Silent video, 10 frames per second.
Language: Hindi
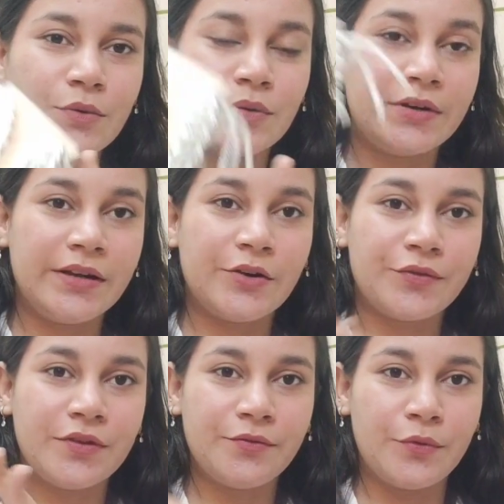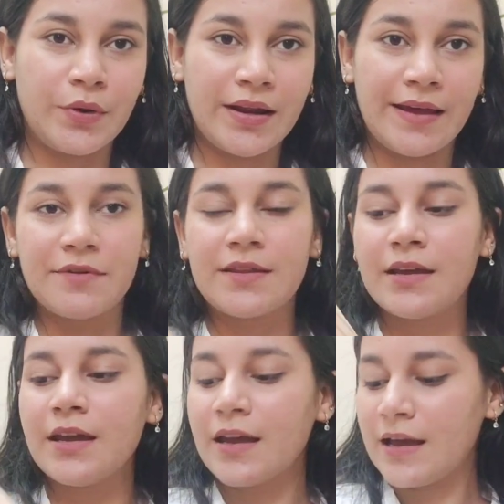द क्वालिटी ऑफ द वुड एंड
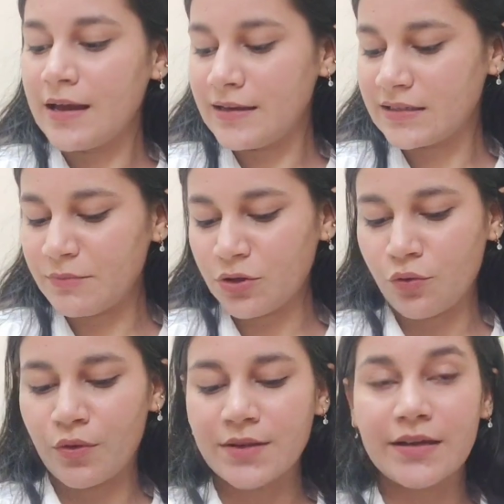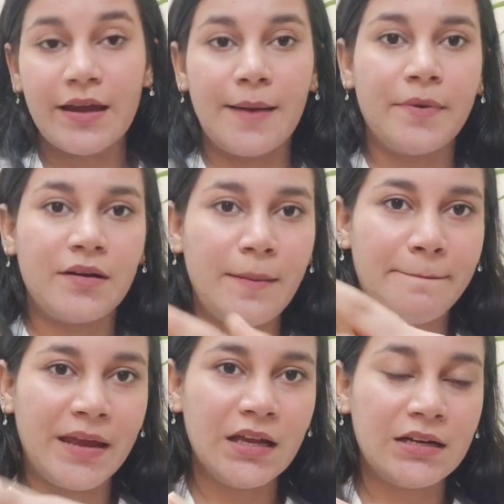एवरीथिंग इसमें थोड़ा सा यहाँ पर ना
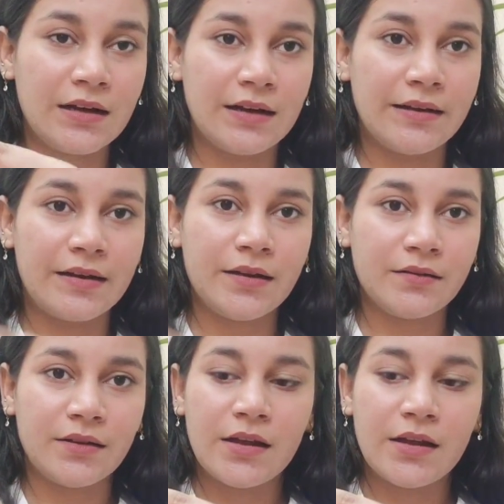पिंक कलर है